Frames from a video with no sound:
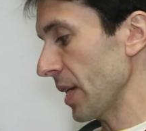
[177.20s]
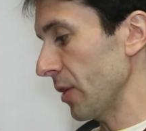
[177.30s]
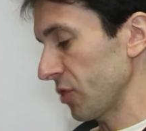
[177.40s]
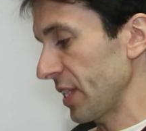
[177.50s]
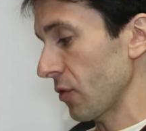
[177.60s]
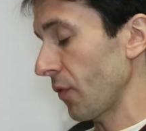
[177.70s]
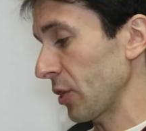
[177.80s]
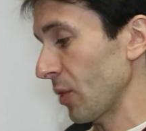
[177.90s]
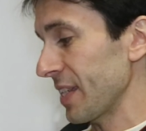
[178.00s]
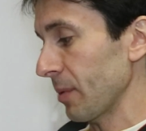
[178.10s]
lo stesso
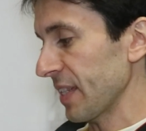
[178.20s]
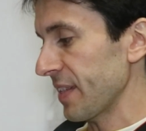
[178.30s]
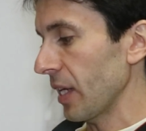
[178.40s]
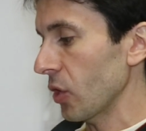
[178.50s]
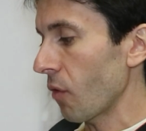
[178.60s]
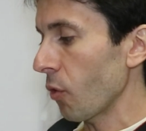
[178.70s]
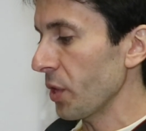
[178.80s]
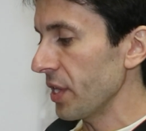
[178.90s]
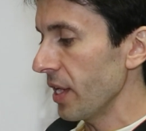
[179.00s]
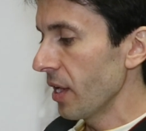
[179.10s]
fatto che sia una tastiera Lenovo,
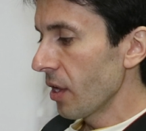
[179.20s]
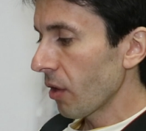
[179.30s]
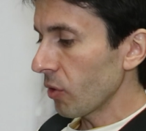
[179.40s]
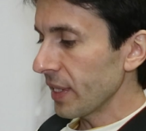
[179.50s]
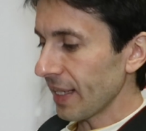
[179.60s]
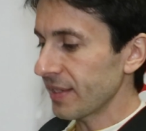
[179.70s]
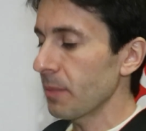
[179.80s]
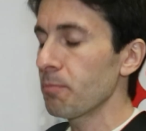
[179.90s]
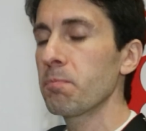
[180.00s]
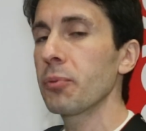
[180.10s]
quindi con i
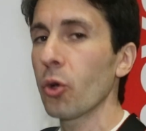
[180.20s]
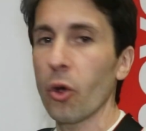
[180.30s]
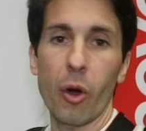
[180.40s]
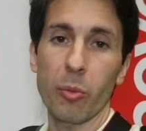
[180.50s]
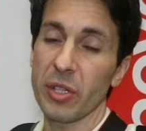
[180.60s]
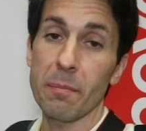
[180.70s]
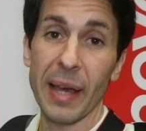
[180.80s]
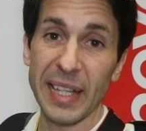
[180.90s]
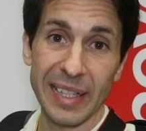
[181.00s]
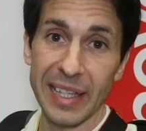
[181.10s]
tasti più comodi in
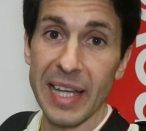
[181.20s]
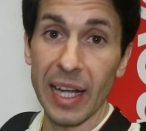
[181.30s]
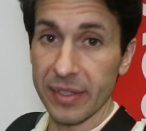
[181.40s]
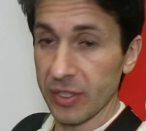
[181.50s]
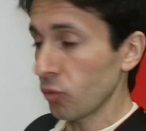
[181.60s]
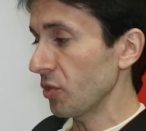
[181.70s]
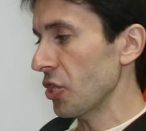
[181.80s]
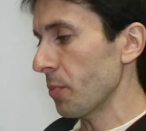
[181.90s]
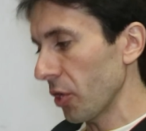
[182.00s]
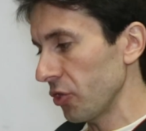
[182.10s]
media degli altri, su un
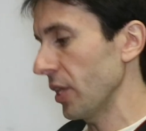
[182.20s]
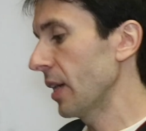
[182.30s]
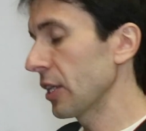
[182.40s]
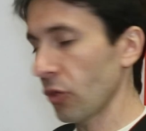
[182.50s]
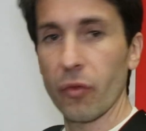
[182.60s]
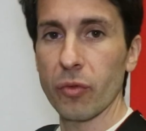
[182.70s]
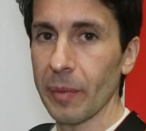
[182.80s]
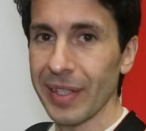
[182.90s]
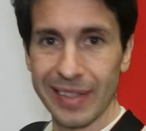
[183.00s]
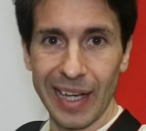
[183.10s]
10 pollici
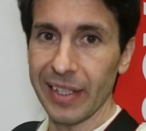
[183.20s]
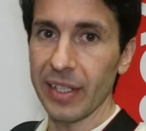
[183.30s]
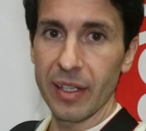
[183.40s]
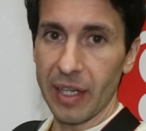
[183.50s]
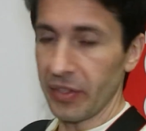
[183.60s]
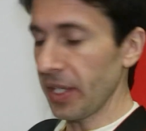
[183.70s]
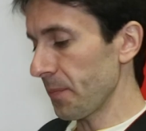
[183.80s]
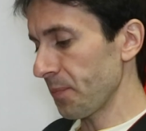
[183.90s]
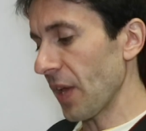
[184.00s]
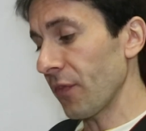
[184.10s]
fondamentali avere,
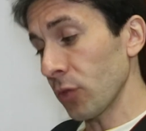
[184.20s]
è